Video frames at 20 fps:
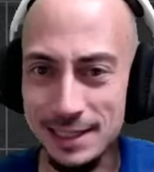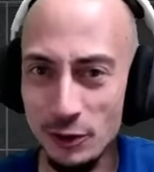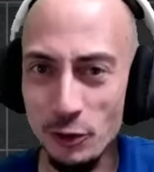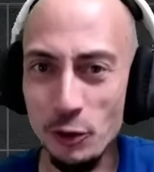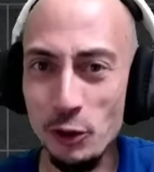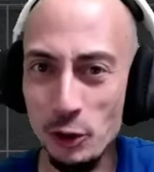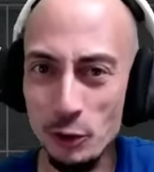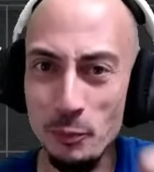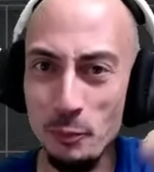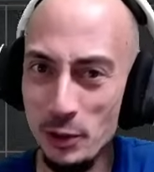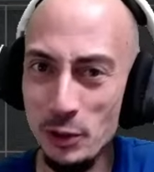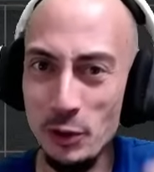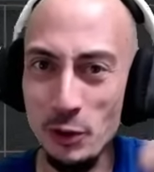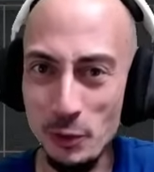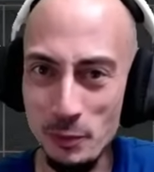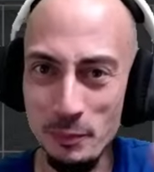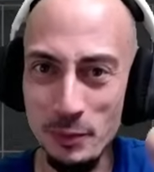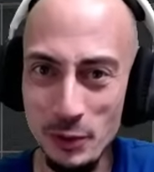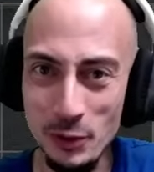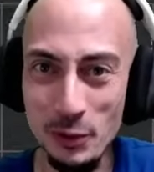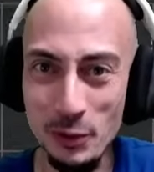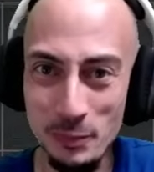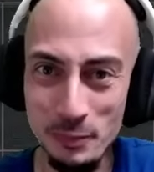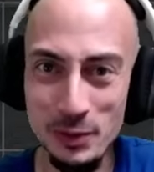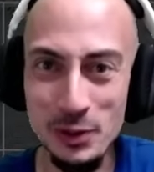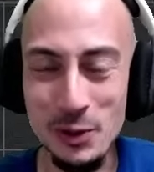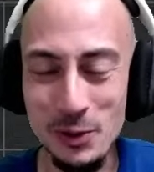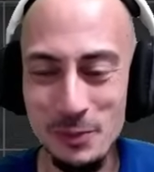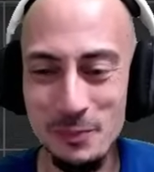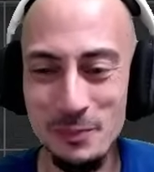he ido rompiendo, rompiendo,
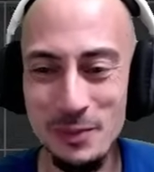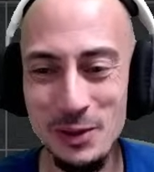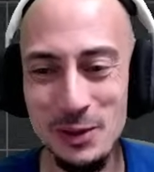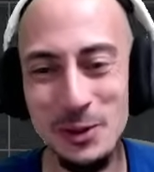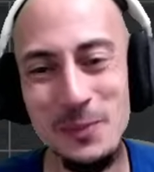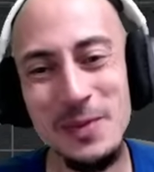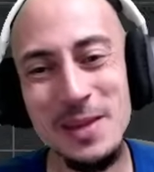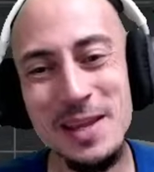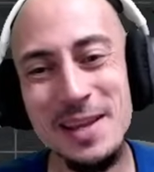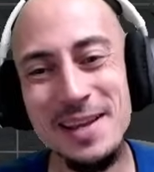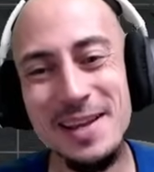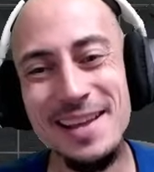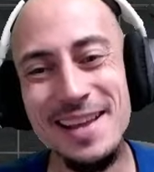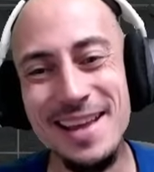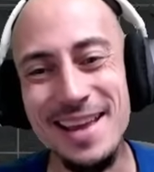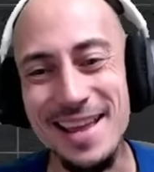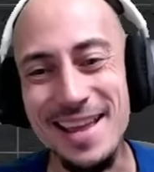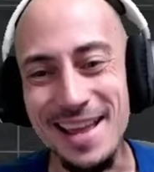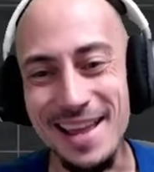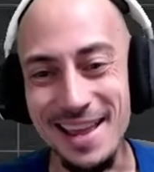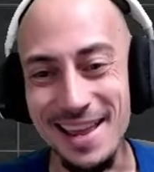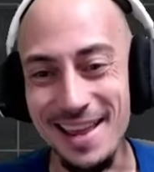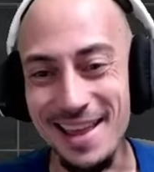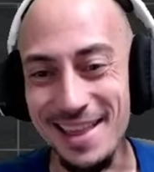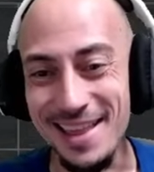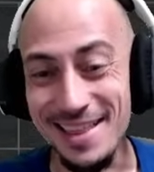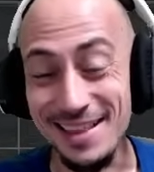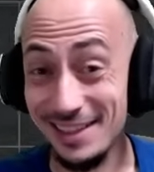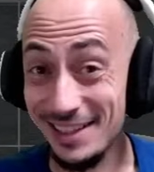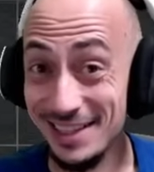rompiendo, rompiendo, eh,
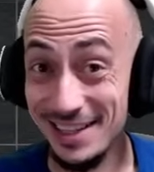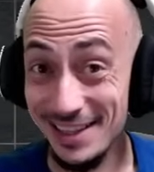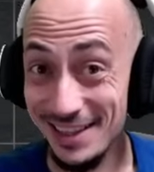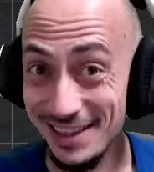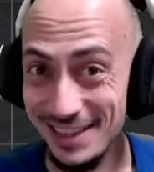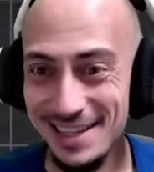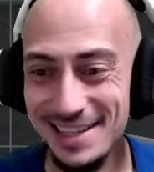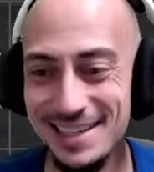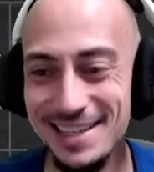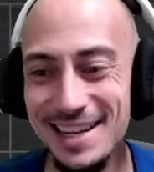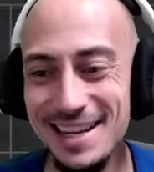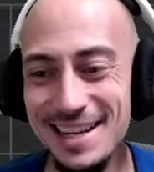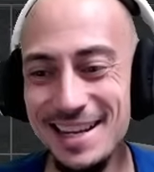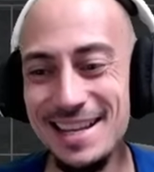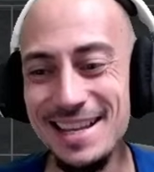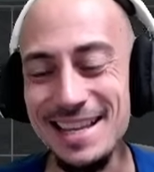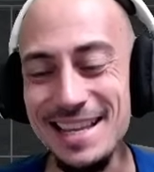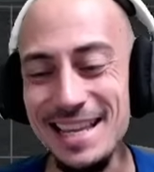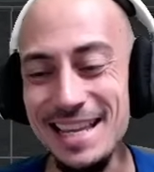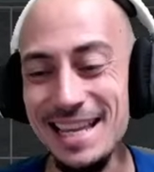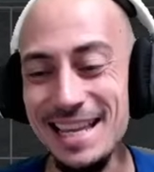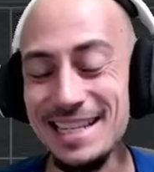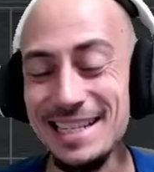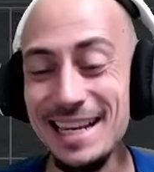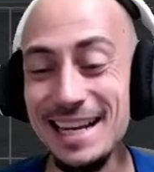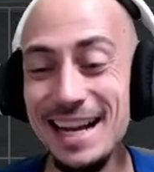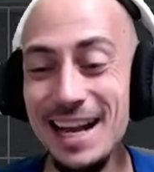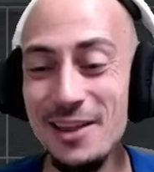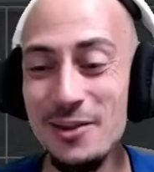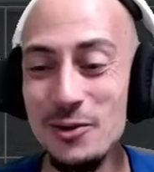de tres en tres, y he
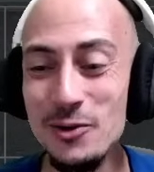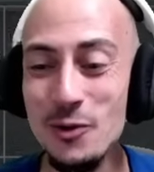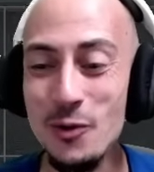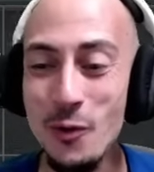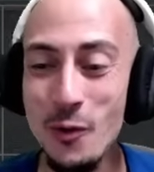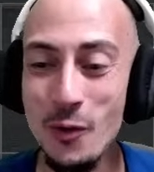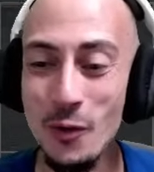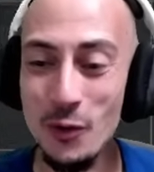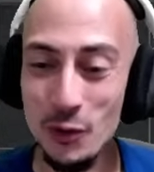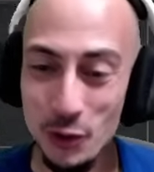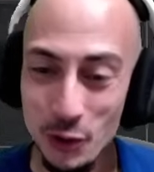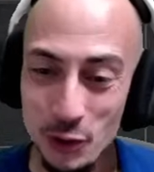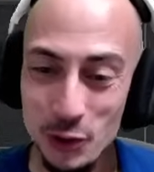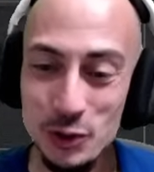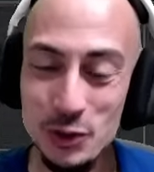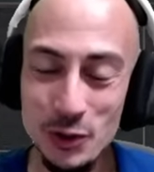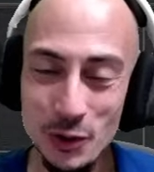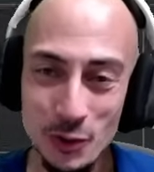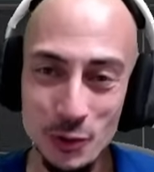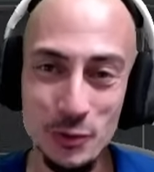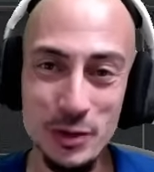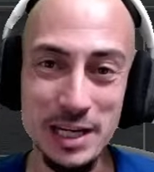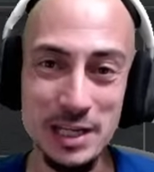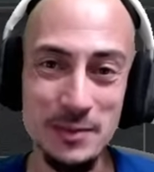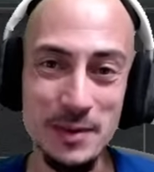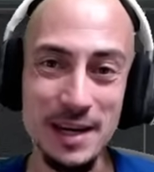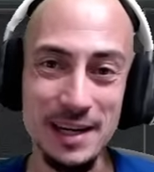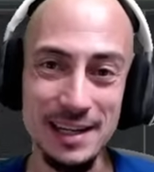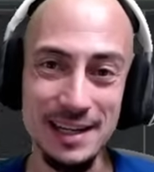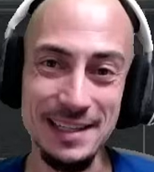sacado dos runas
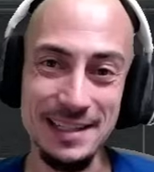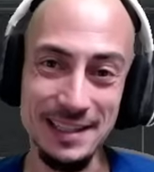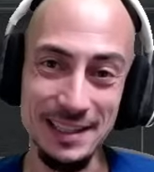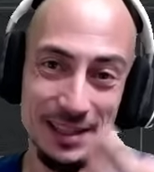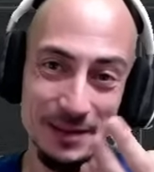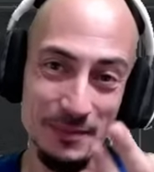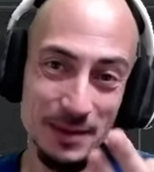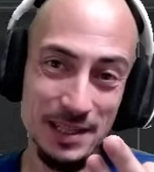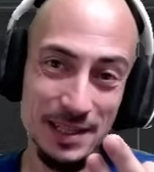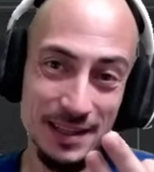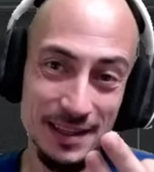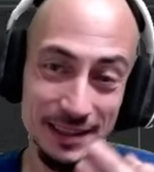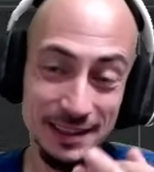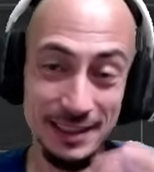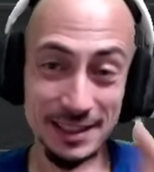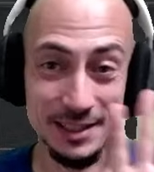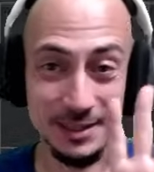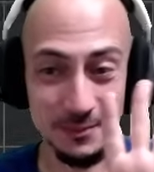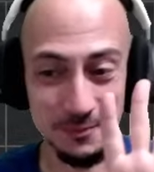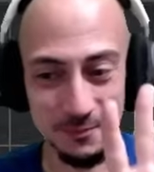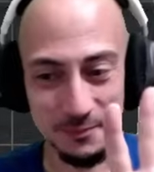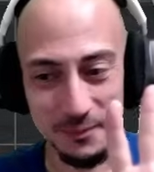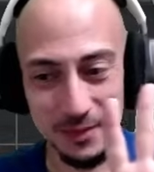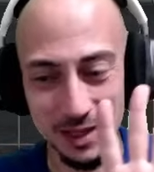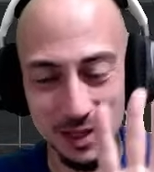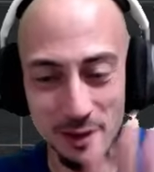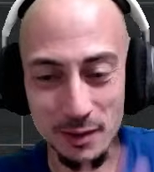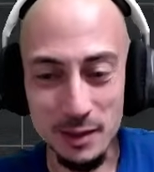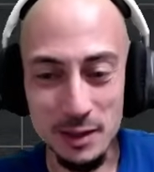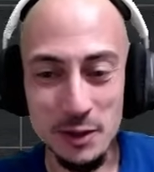back, así que pasé de tres
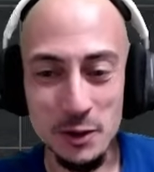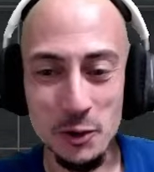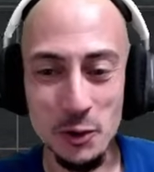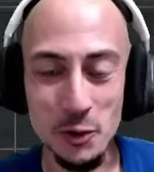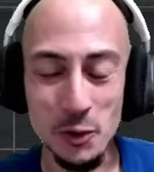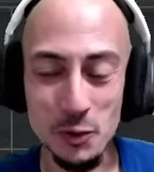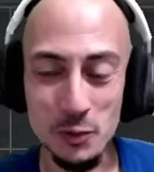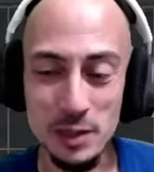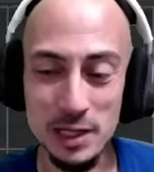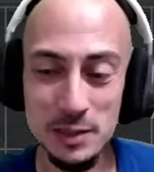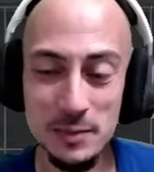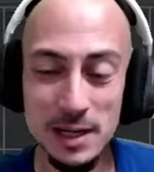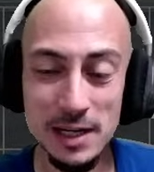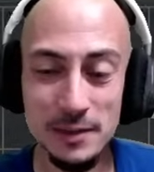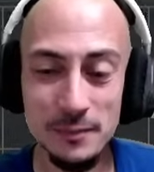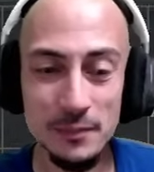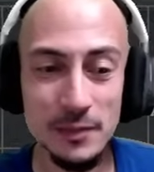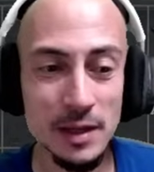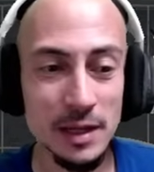a 5 runas back.